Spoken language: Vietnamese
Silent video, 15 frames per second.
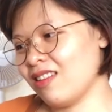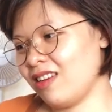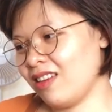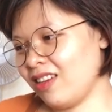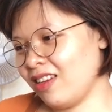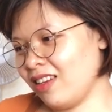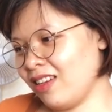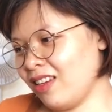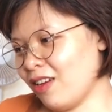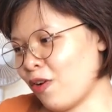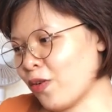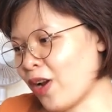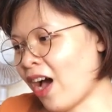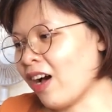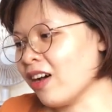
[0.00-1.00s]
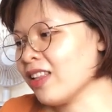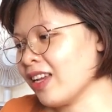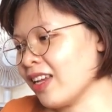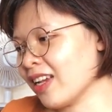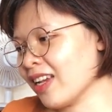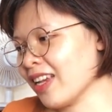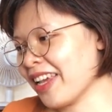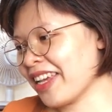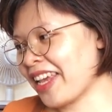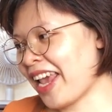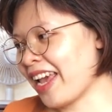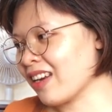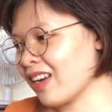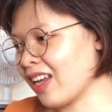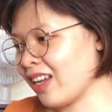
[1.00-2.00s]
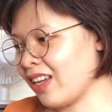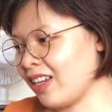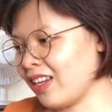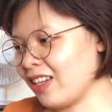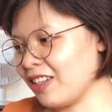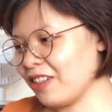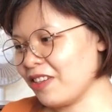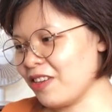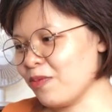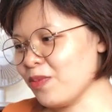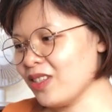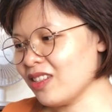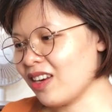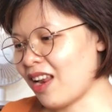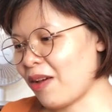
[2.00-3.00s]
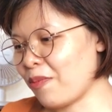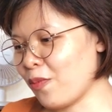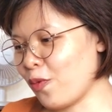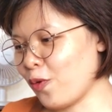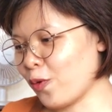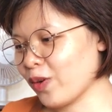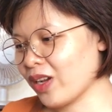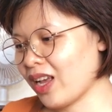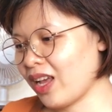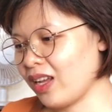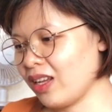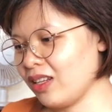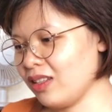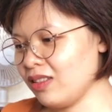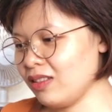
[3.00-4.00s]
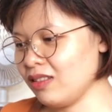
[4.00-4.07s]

Thì hồi đó thì cái nghề da này giống như là một cái